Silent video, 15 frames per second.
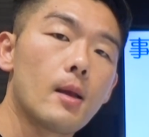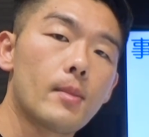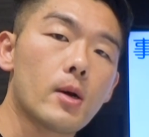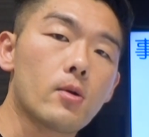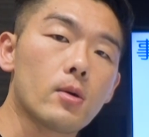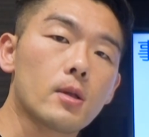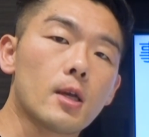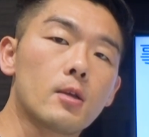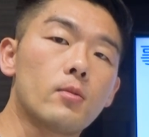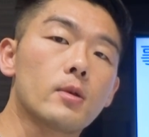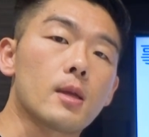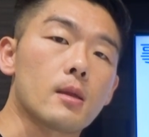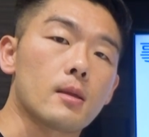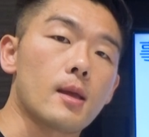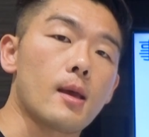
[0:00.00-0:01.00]
まあ、こういったの
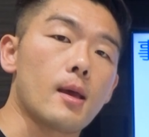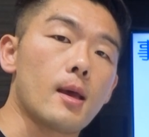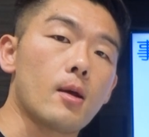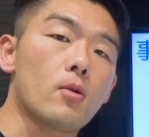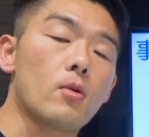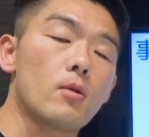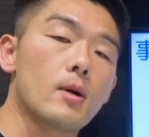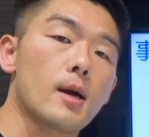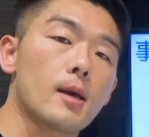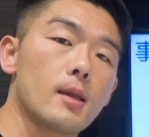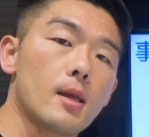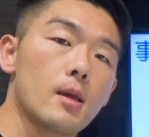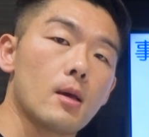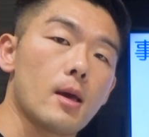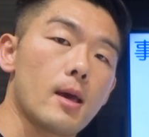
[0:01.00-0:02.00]
もですね、え郊外
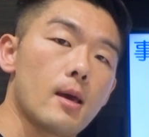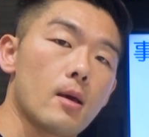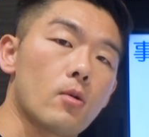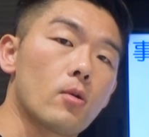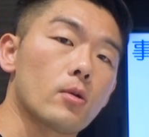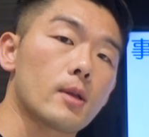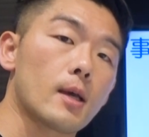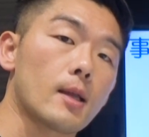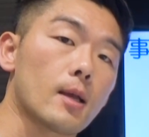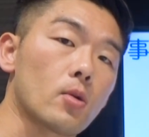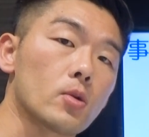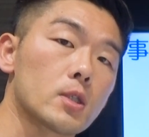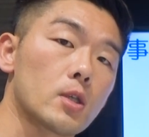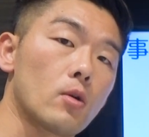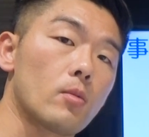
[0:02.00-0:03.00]
に、え広大な
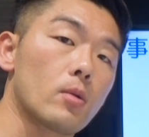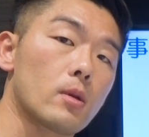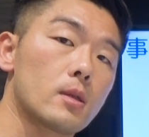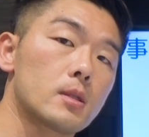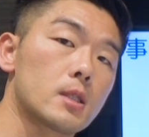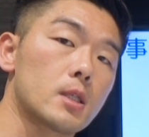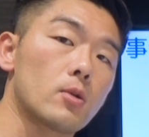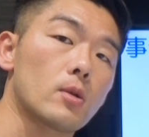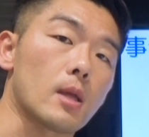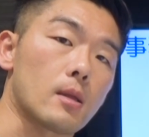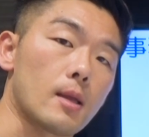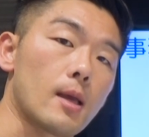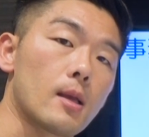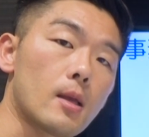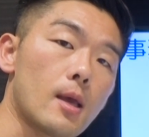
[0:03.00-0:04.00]
土地をお持ちので
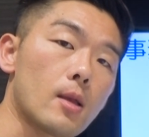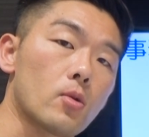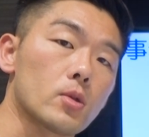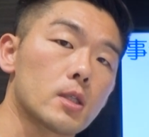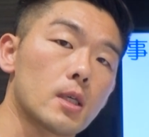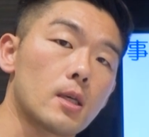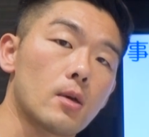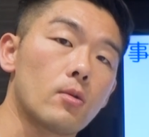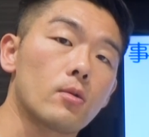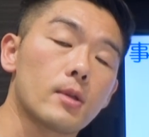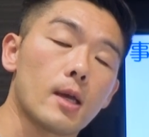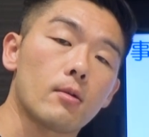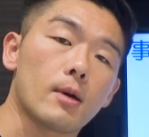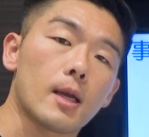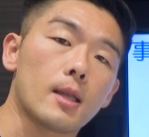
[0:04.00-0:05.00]
すね、え土地
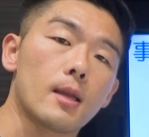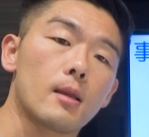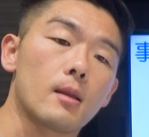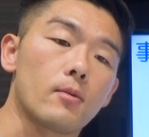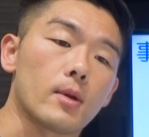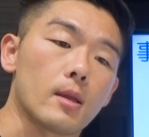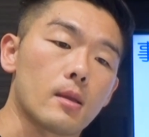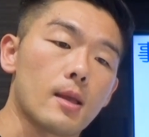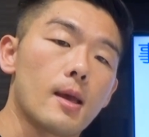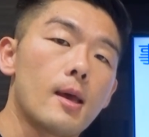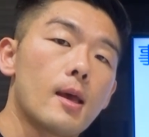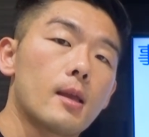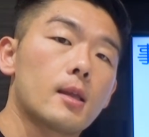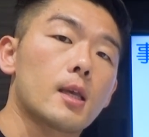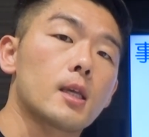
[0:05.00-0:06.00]
オーナーの方にはです
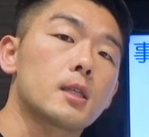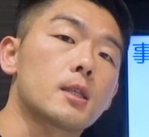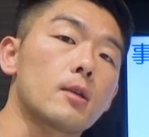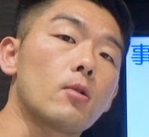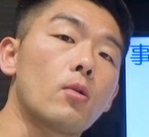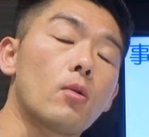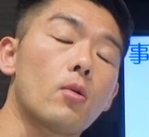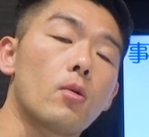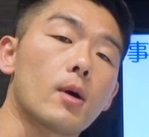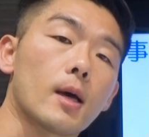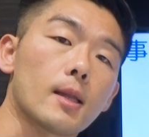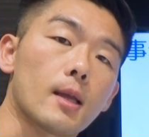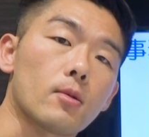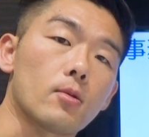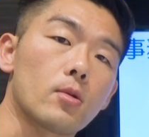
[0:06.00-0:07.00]
ね、適している方法
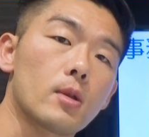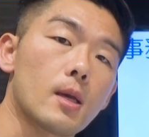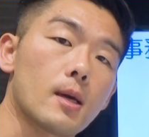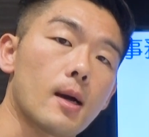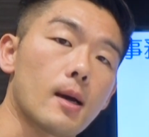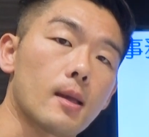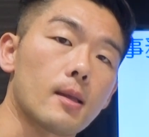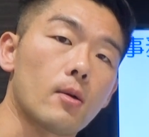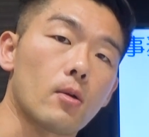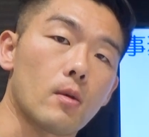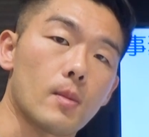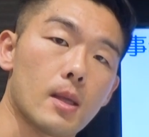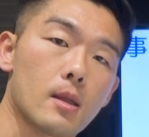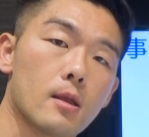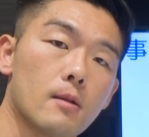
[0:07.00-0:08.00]
かなというふうに考えてお
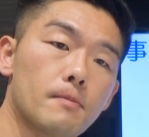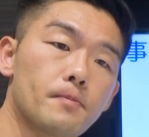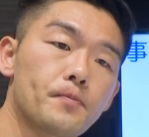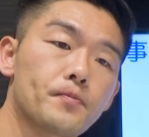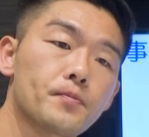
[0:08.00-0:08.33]
ります。